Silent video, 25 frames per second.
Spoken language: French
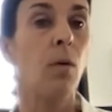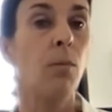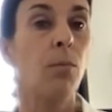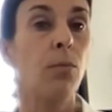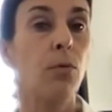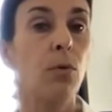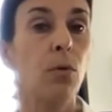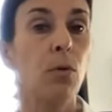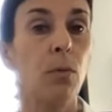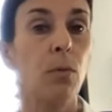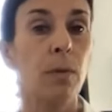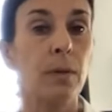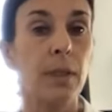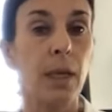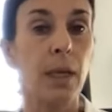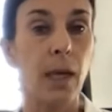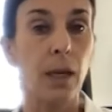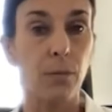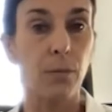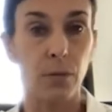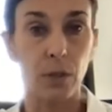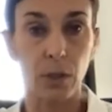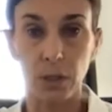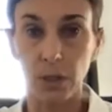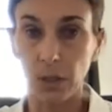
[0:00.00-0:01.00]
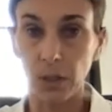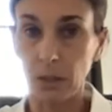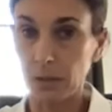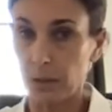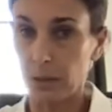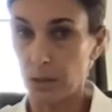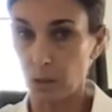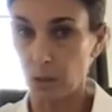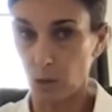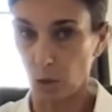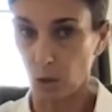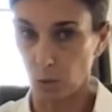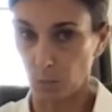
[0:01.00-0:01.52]
on peut commencer à réfléchir si
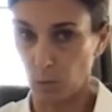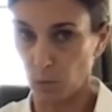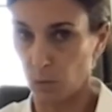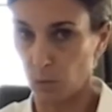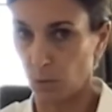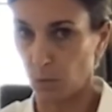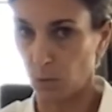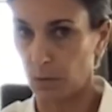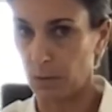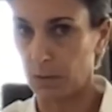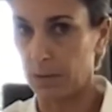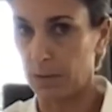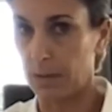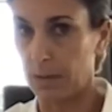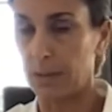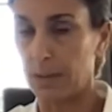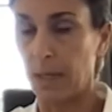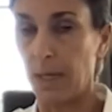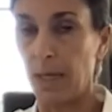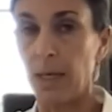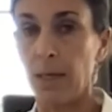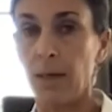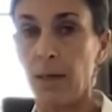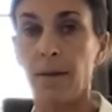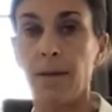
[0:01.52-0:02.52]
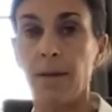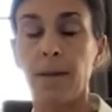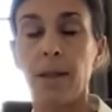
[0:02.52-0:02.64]
des changements sont nécessaires